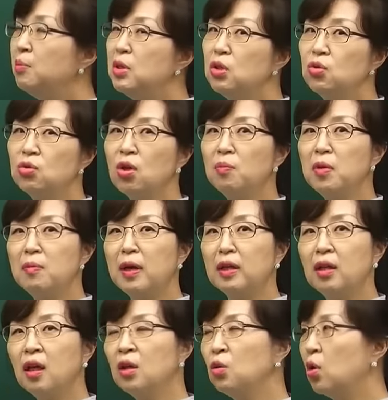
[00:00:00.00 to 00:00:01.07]
민수 선배
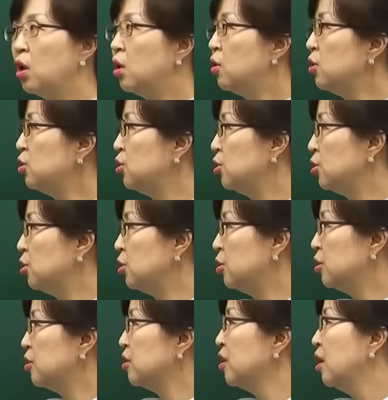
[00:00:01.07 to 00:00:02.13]
만나기로
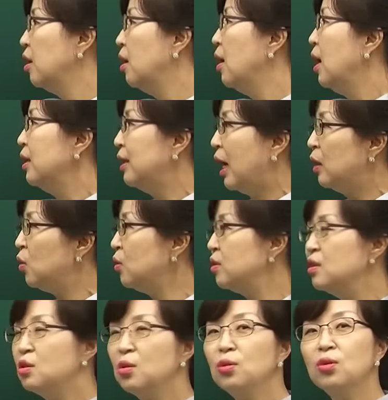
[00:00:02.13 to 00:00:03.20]
했거든. 나도
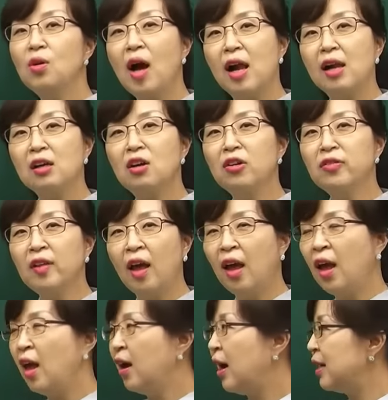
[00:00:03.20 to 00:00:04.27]
그쪽으로 갈
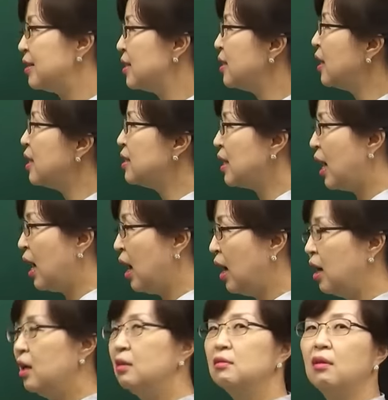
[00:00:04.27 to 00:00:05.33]
건데 같이 가자.
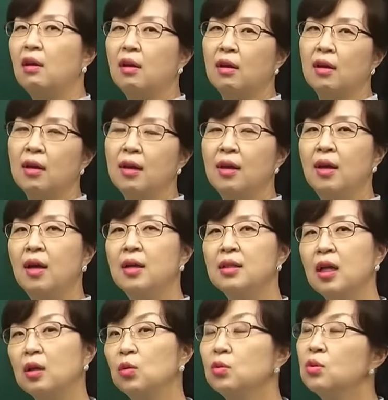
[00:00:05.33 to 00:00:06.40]
네.
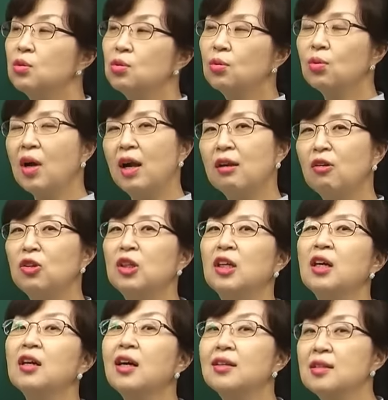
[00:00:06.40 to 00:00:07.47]
나도 그쪽으로 갈
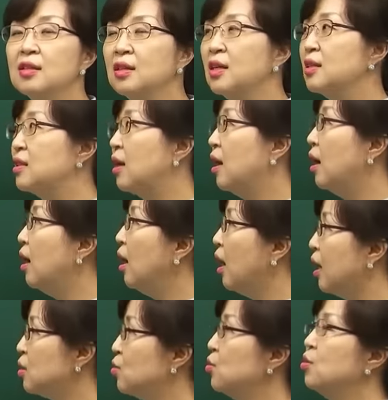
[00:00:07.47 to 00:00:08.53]
거니까 같이 가자.
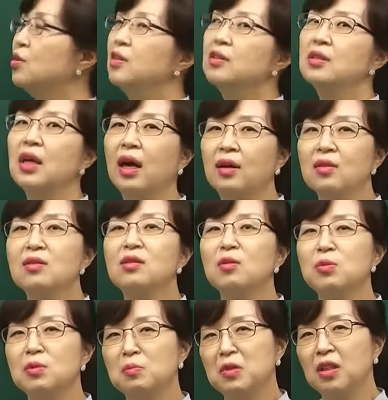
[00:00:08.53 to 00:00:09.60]
아주
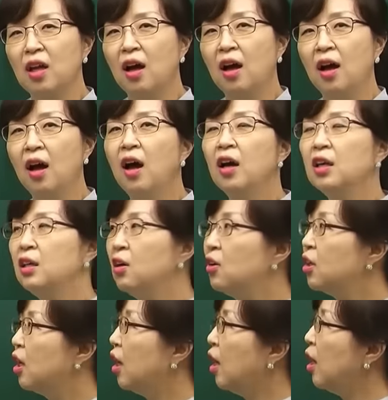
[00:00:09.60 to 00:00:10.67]
자연스럽습니다.
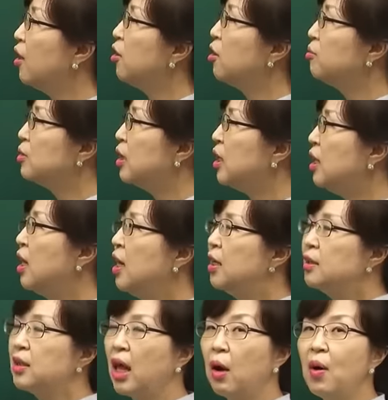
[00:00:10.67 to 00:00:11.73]
이렇게 여러분이
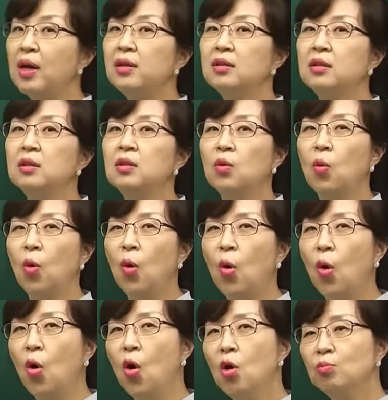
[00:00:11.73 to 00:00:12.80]
대화를
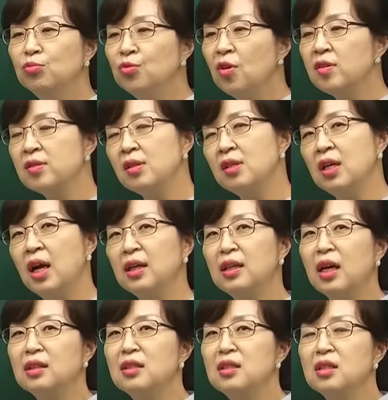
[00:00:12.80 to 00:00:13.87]
듣고 무엇을
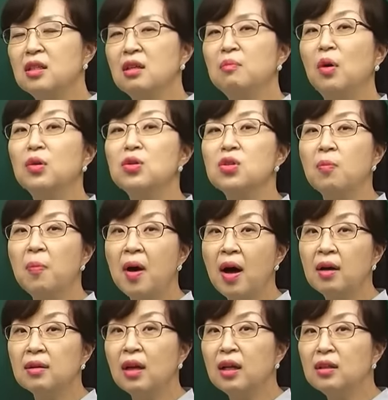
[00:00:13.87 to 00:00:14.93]
이야기하는지를 먼저
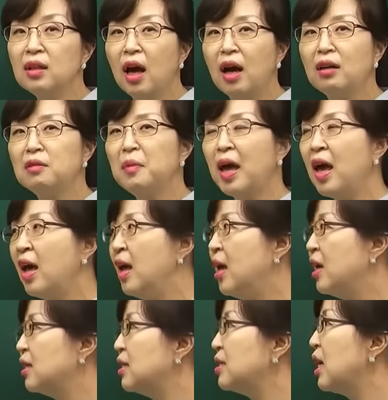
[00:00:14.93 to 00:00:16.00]
파악을 한 다음에
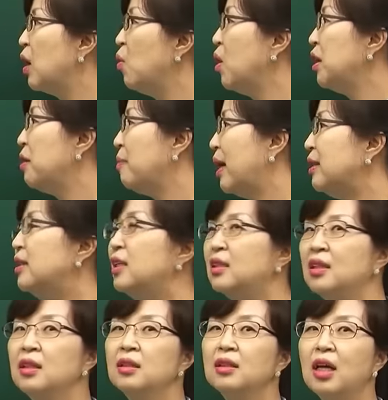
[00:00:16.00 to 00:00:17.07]
그 상황에
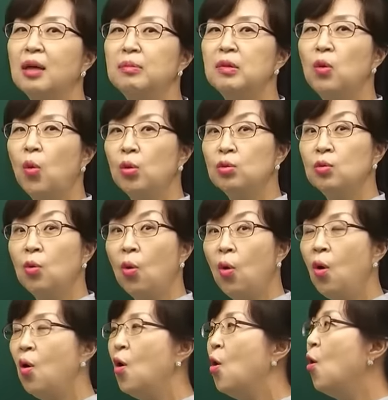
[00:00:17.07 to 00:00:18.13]
맞는 답을
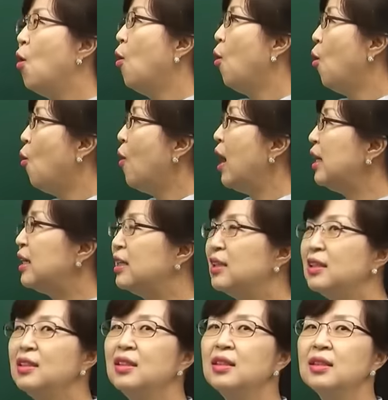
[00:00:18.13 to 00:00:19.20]
고르고 어,
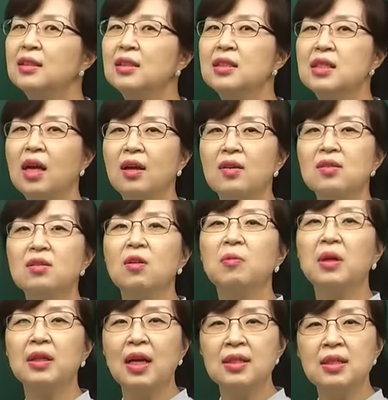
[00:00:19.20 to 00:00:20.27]
확인은
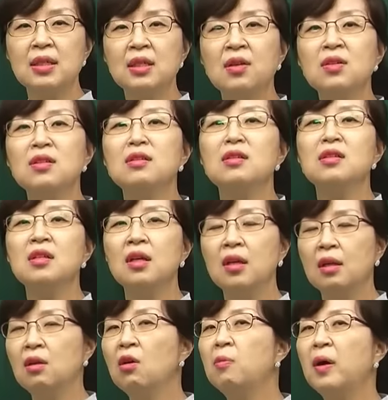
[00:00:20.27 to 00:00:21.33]
자연스럽게 다시 이어지는지
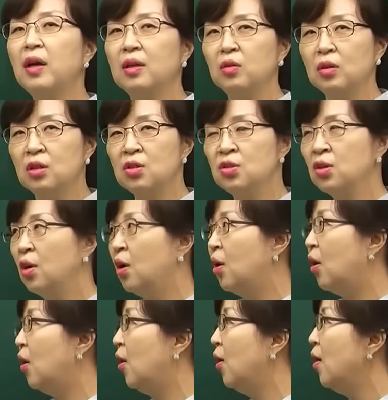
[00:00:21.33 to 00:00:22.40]
읽어봐야
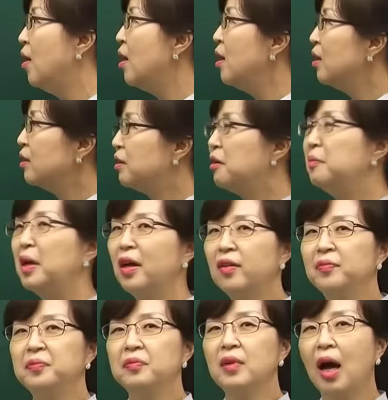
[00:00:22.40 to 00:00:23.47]
되겠죠.
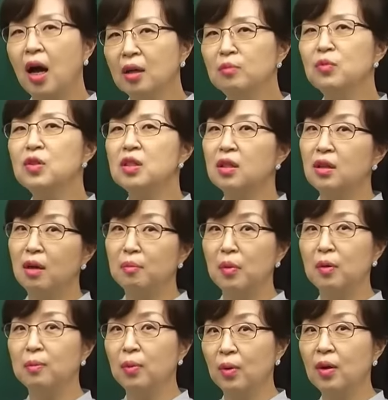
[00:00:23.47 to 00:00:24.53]
그러면 다음 문제를
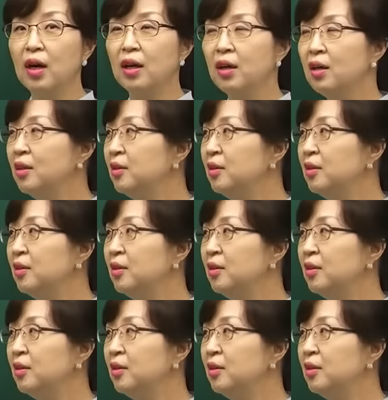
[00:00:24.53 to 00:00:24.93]
한번 볼까요?